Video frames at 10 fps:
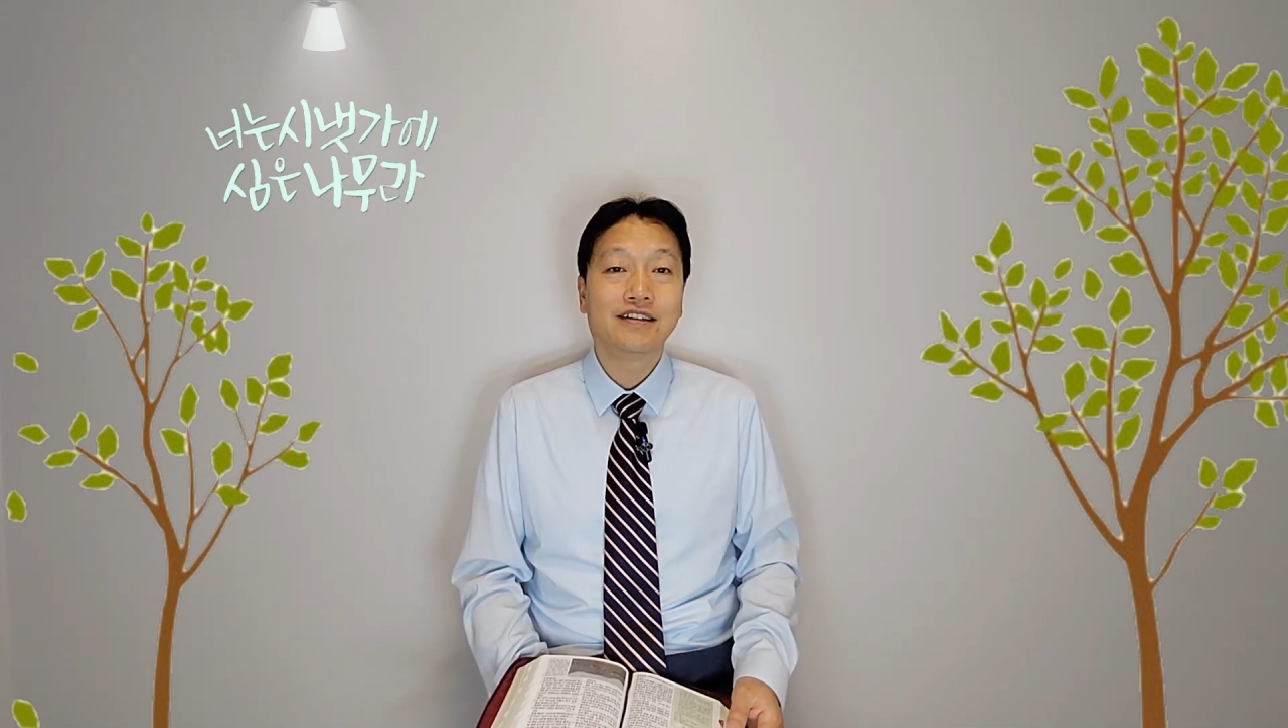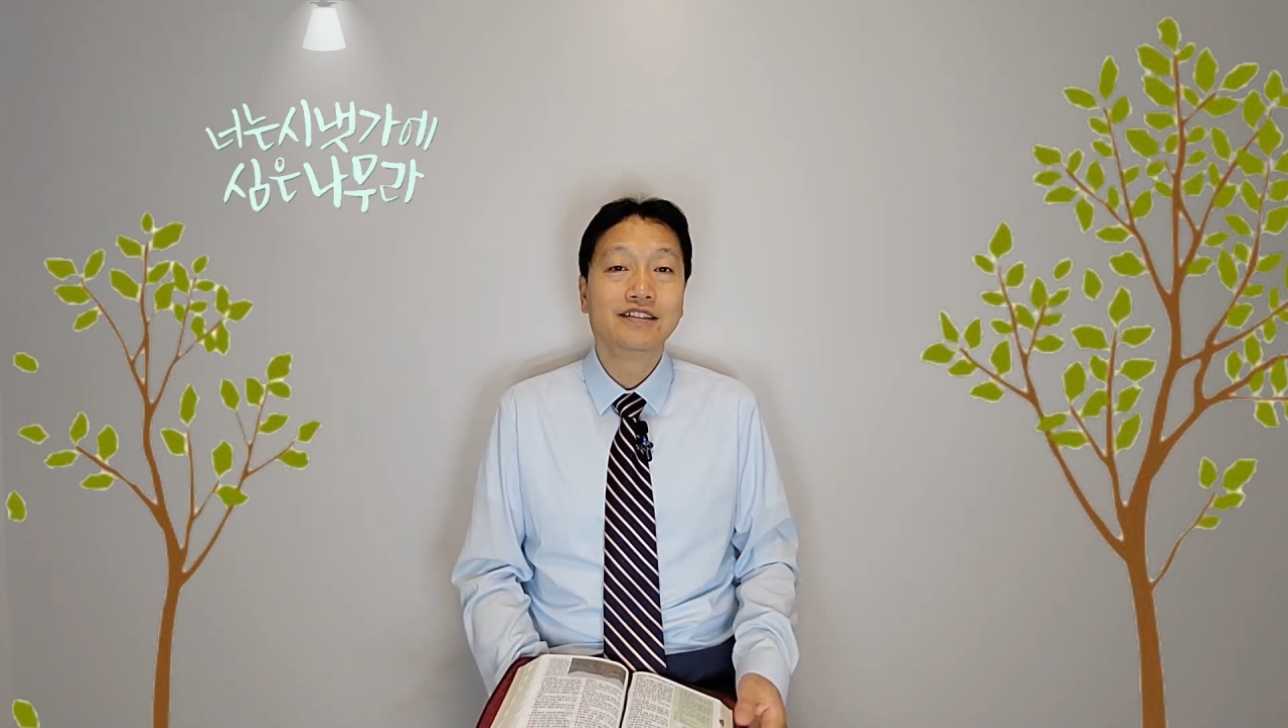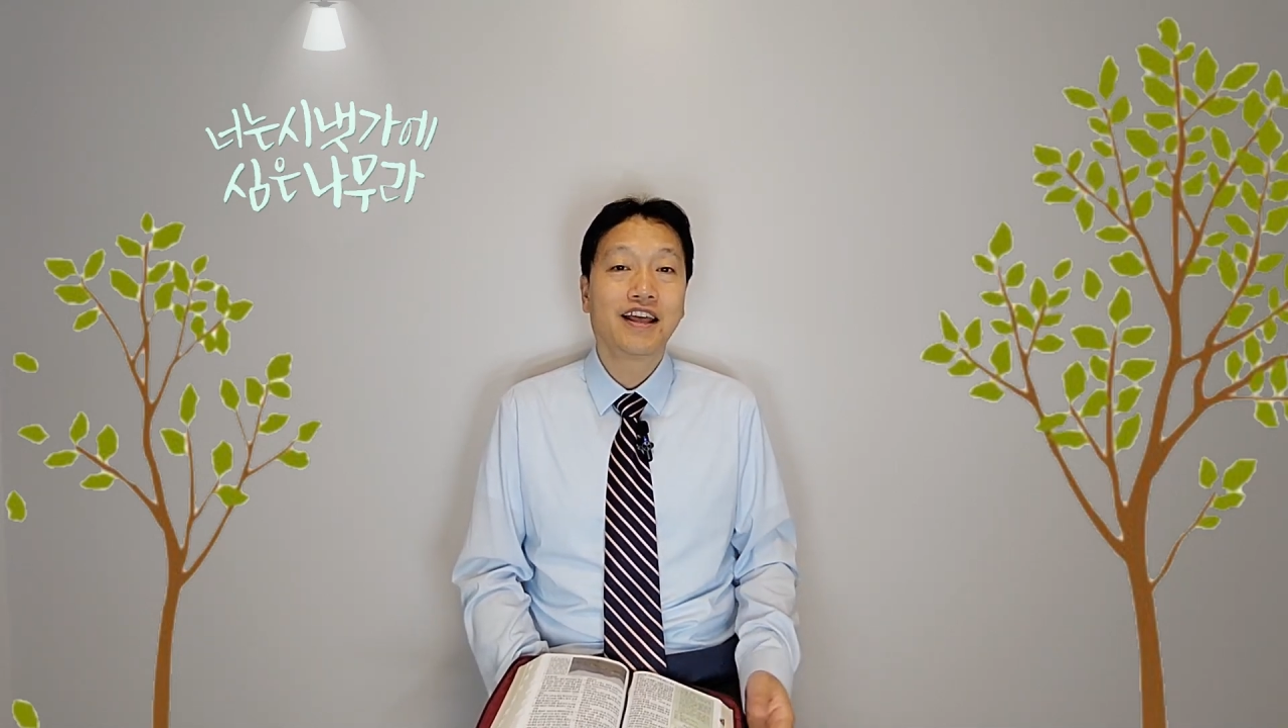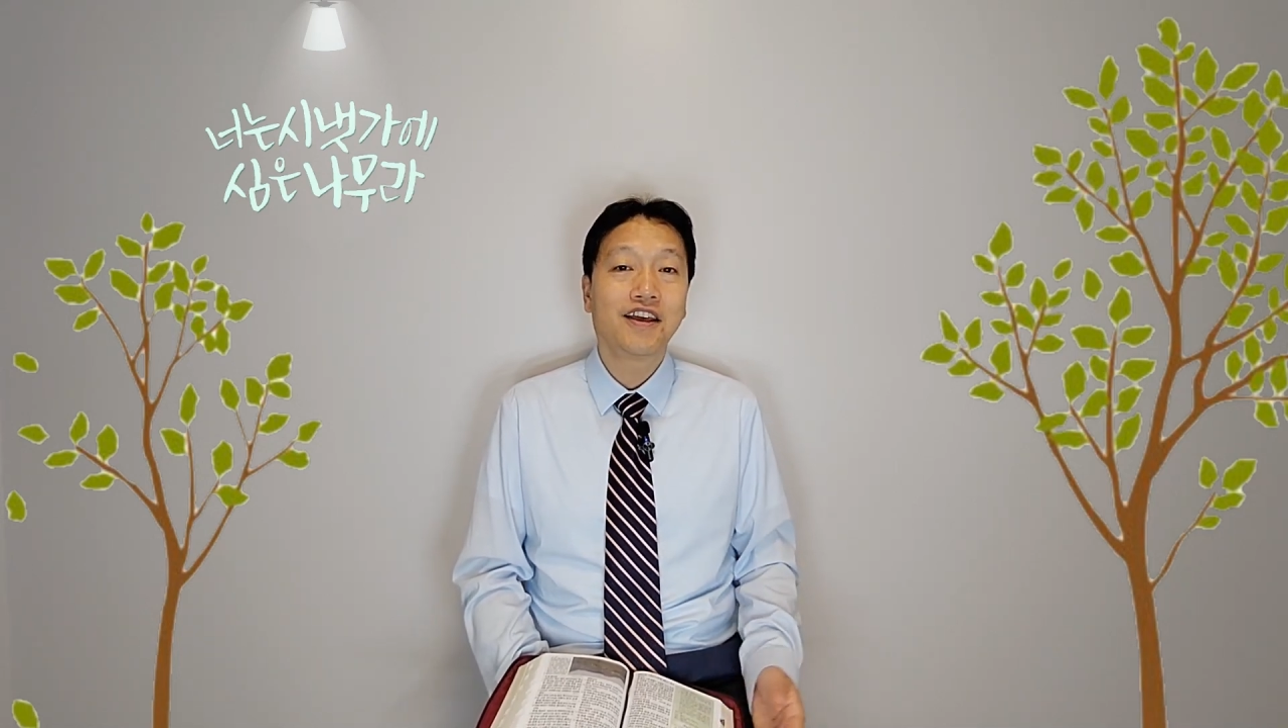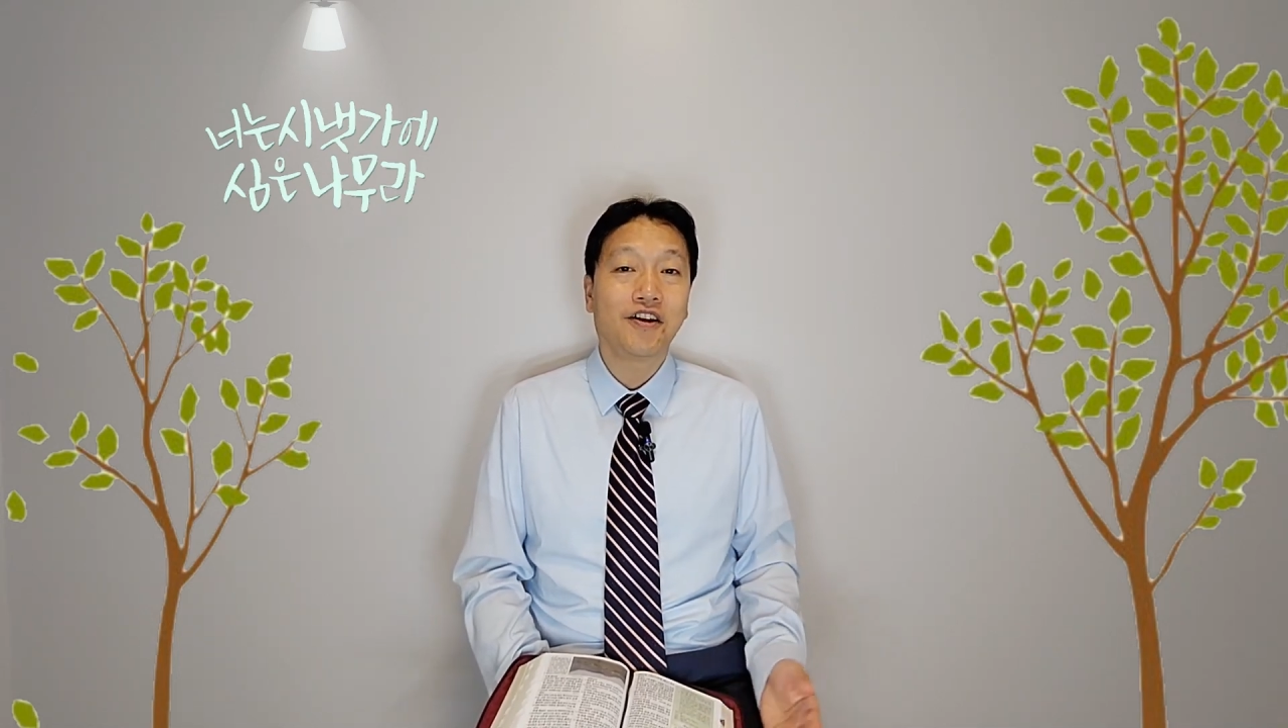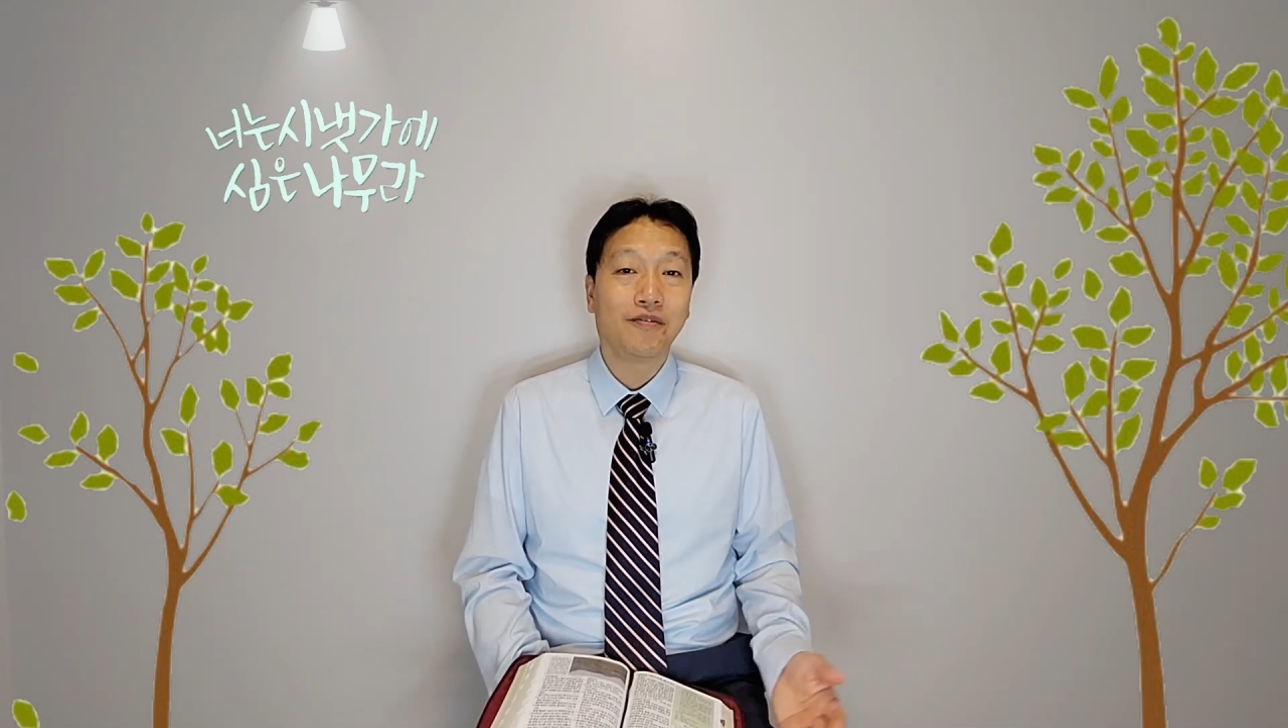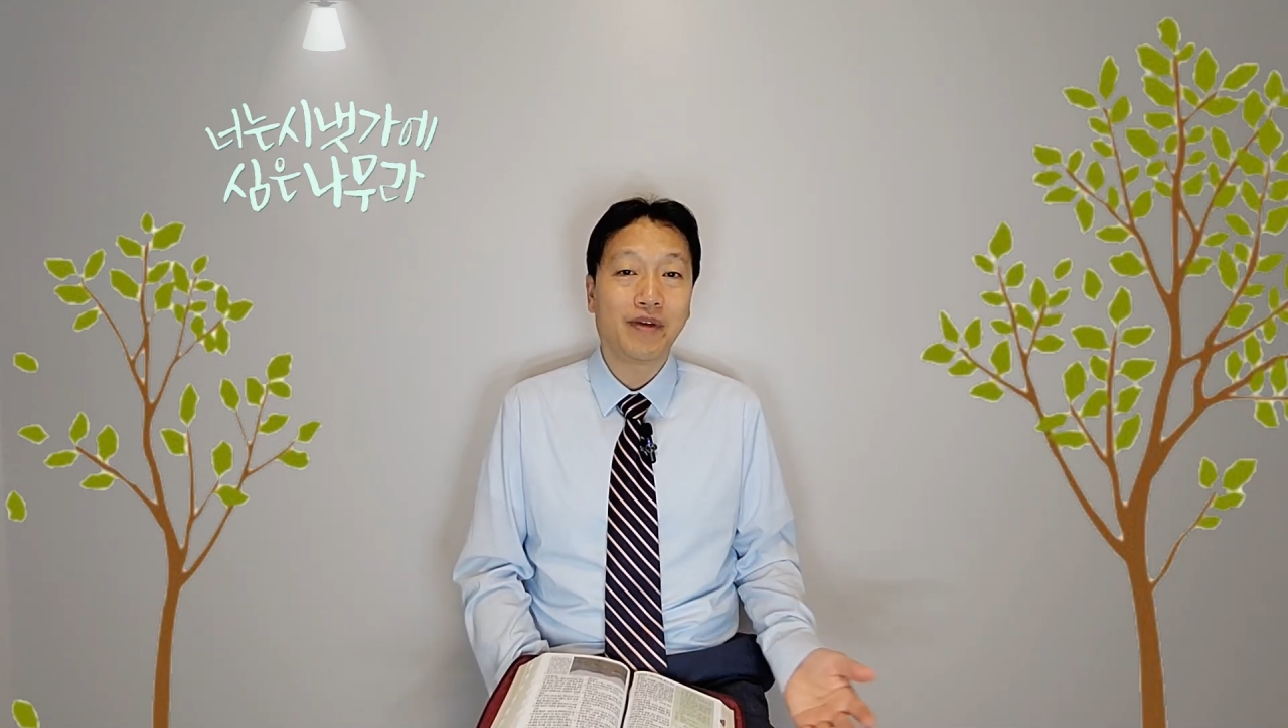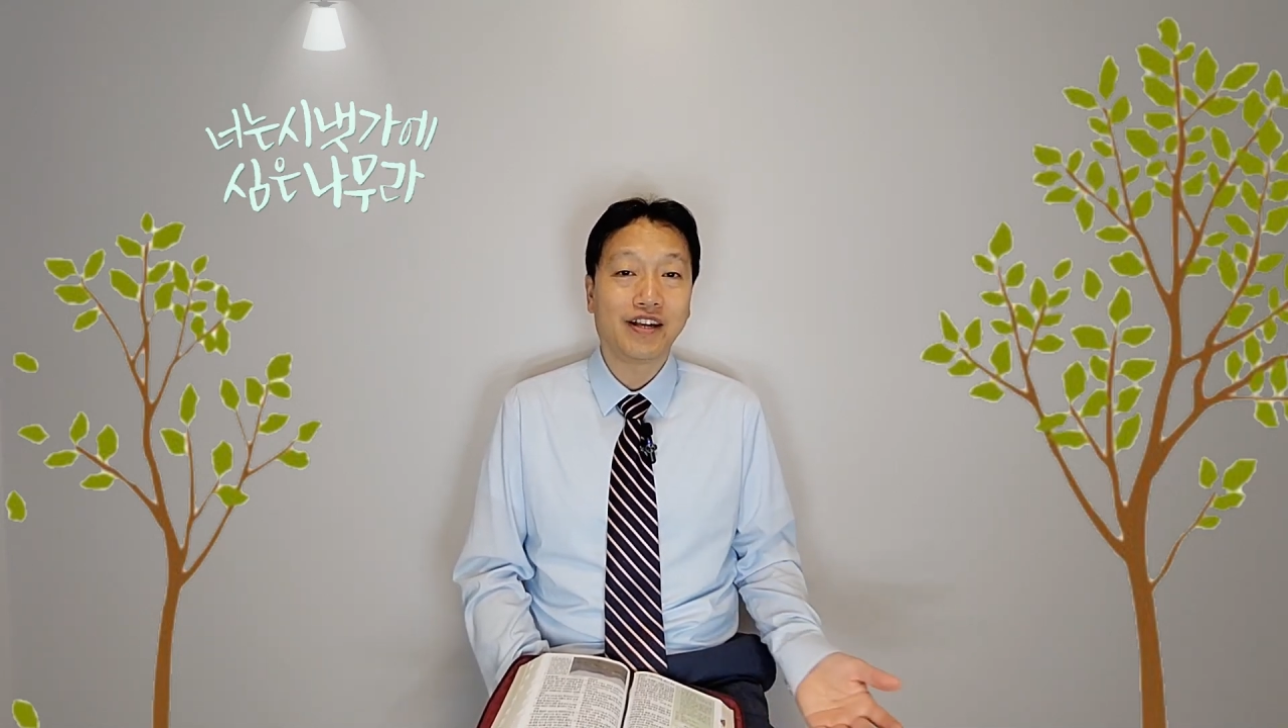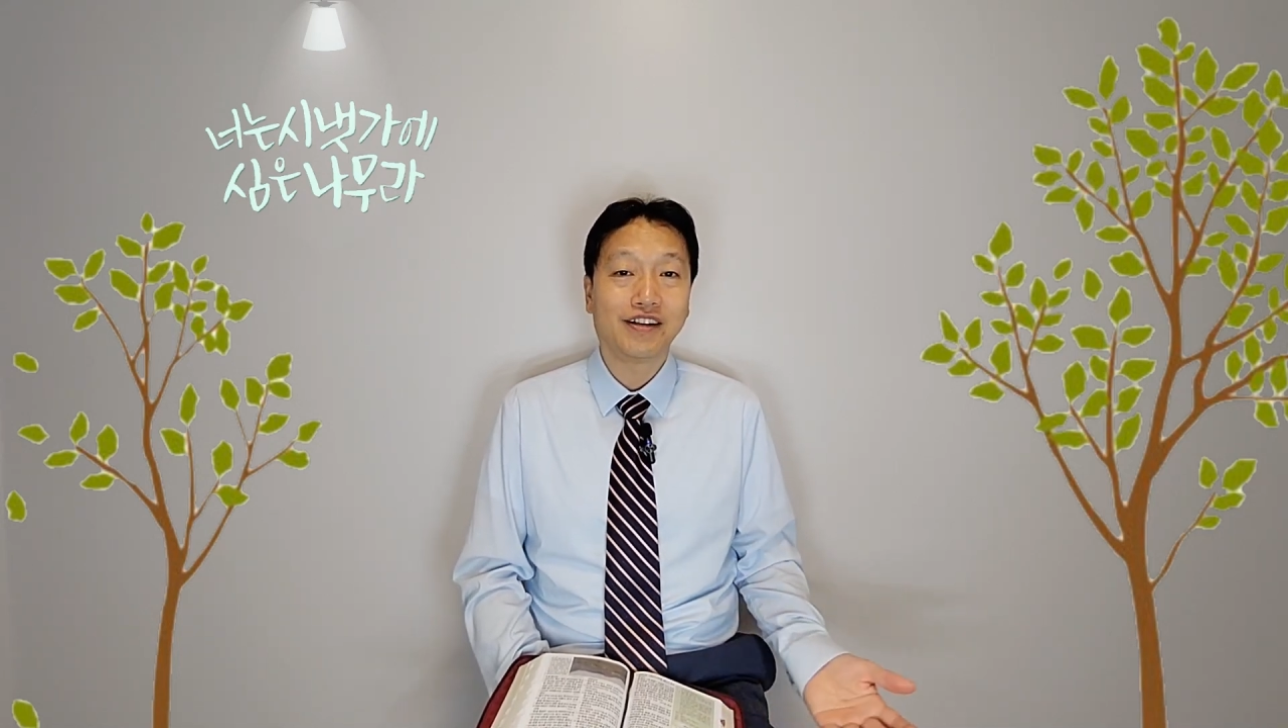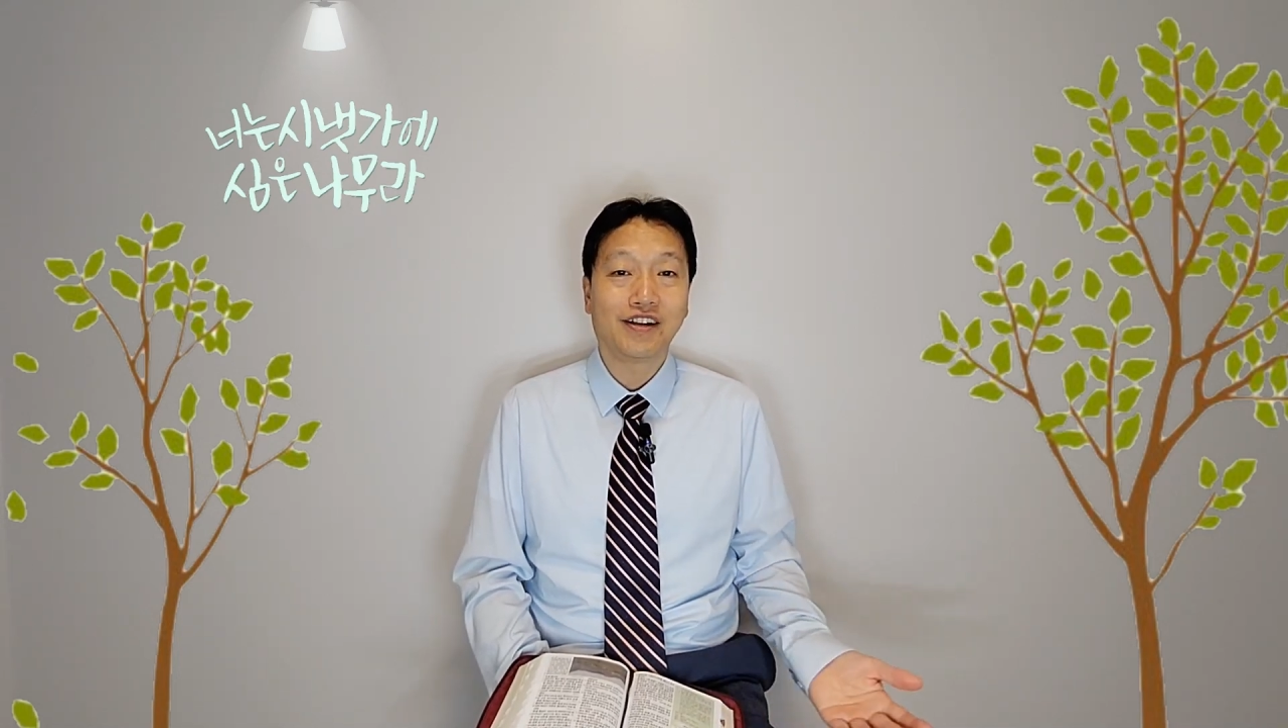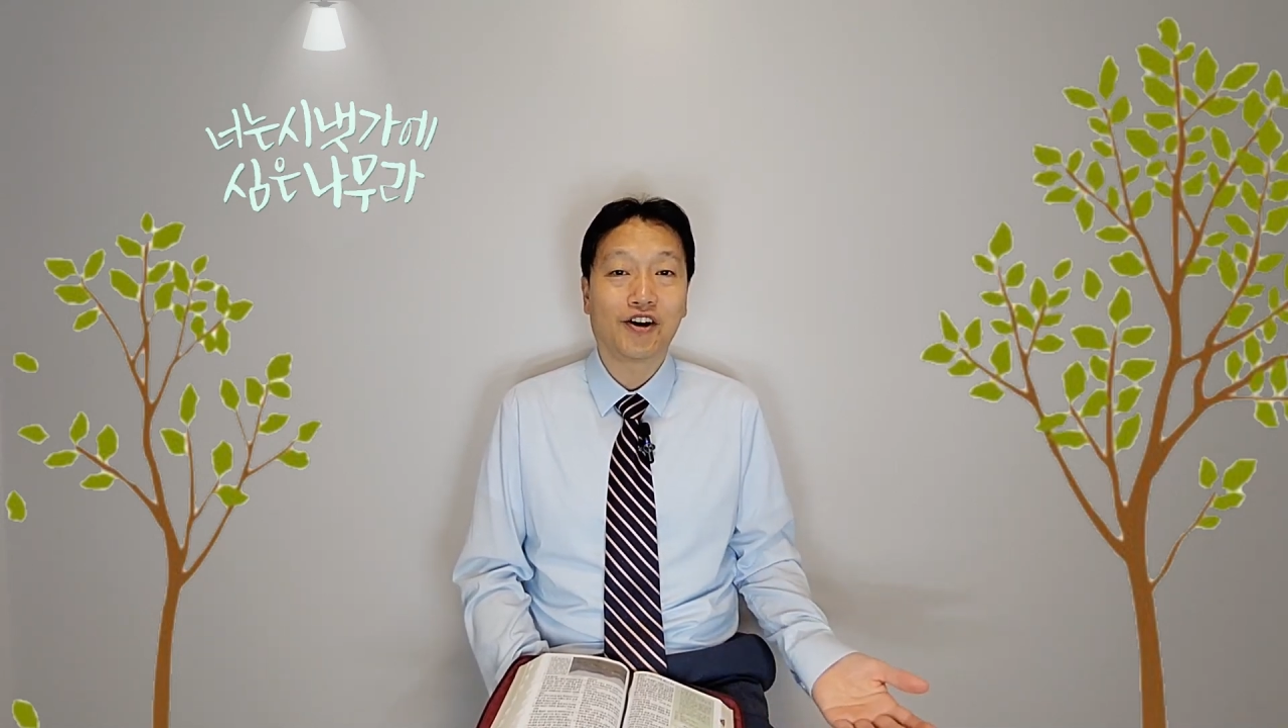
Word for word: 은혜의 열매를